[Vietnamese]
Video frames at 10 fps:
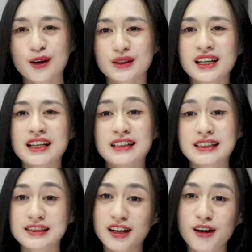Có thể là
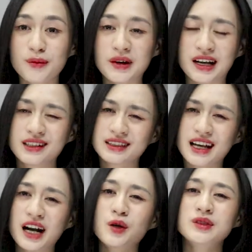lý do mà người
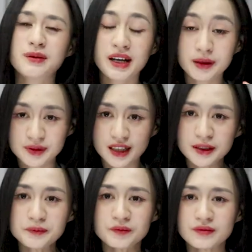ta không thấy bạn hấp dẫn
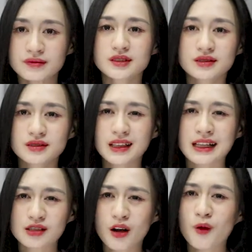ấy,
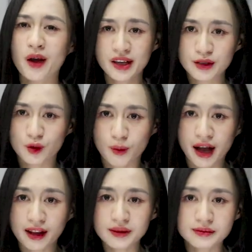là do ngoại hình của
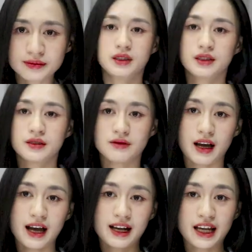bạn
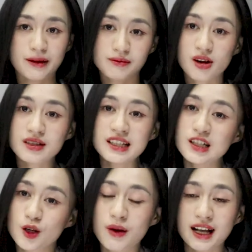và cái
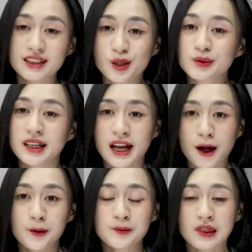body của bạn trông thế
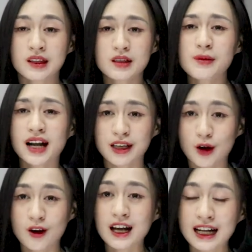nào. Nhưng mà cái
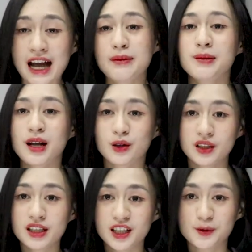đó là cái mà bạn có
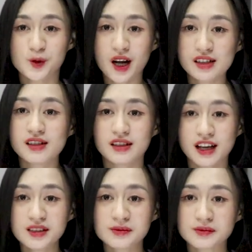thể kiểm soát được nhá.